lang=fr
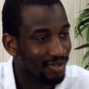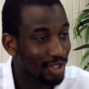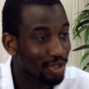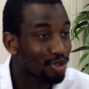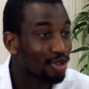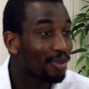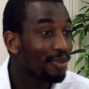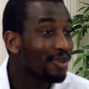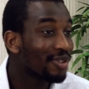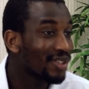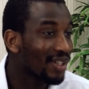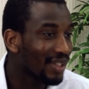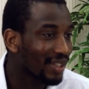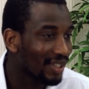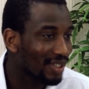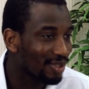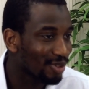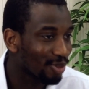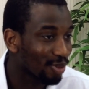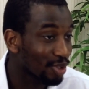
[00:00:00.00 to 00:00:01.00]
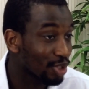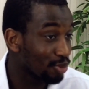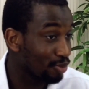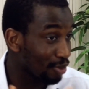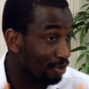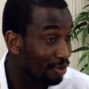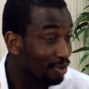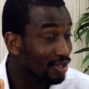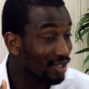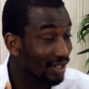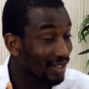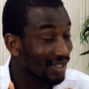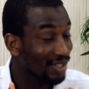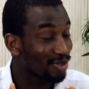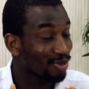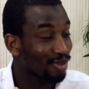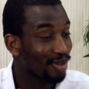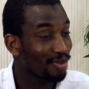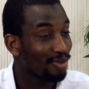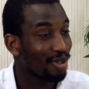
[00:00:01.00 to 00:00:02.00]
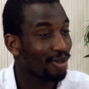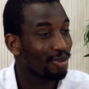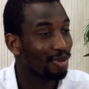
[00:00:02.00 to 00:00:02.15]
je te pose la question, et je me pose la question à moi en